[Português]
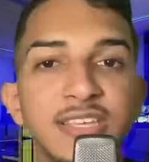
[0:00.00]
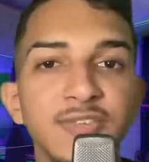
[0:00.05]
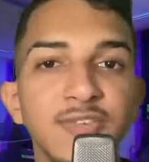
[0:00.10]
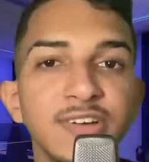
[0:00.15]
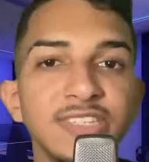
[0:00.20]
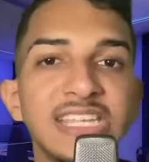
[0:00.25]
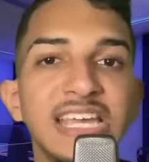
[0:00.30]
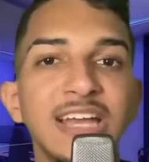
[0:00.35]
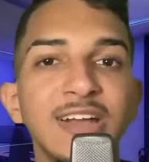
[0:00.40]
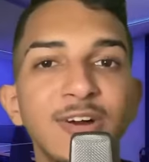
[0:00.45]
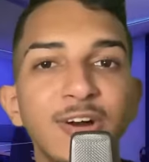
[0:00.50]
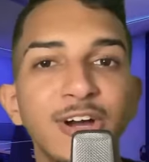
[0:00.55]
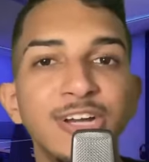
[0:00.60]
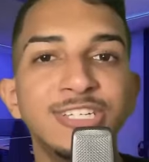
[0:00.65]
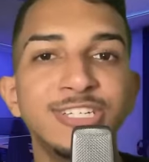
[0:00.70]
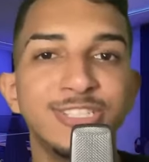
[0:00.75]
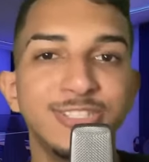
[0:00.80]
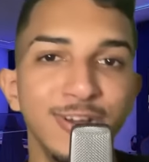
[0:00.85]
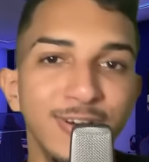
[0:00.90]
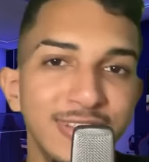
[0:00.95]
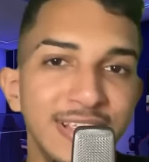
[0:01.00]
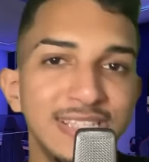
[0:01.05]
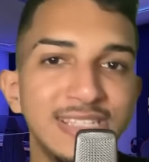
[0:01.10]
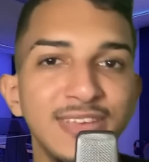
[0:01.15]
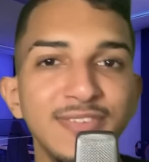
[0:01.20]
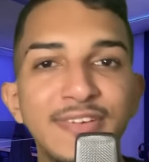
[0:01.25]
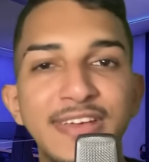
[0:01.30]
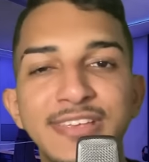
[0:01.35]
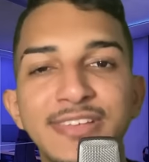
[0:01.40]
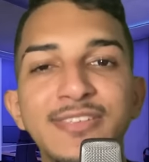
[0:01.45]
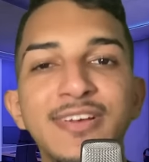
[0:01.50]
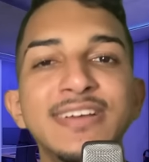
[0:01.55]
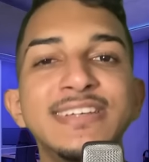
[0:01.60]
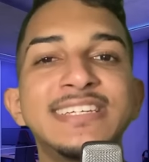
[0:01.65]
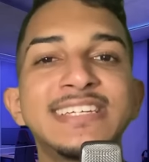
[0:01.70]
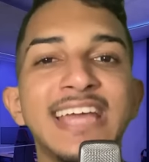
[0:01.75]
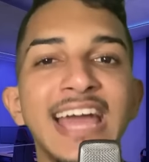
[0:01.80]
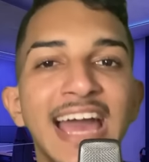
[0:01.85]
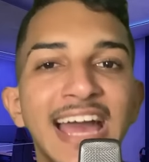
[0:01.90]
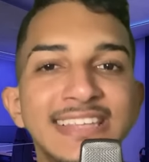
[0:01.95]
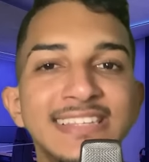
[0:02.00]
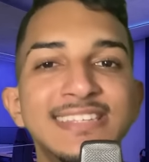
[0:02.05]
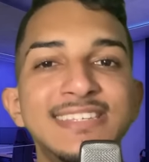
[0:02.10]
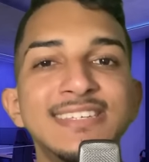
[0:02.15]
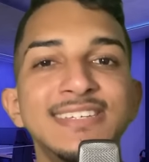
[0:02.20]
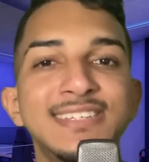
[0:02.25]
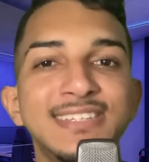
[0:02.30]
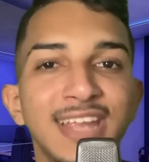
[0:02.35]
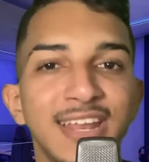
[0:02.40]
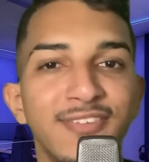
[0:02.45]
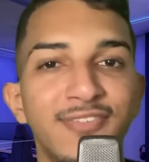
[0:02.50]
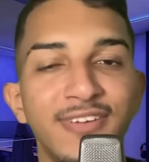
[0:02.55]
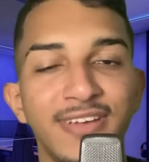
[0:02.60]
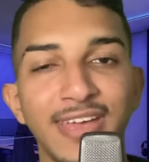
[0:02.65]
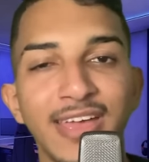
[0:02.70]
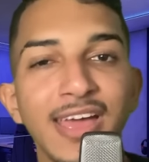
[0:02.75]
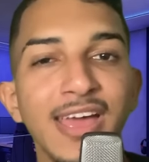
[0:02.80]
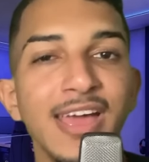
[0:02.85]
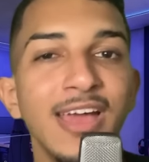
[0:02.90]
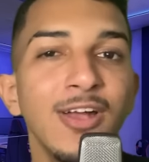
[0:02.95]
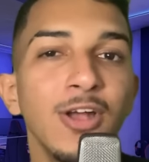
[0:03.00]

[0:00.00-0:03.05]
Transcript: se você gostou desse vídeo, não esquece de se inscrever.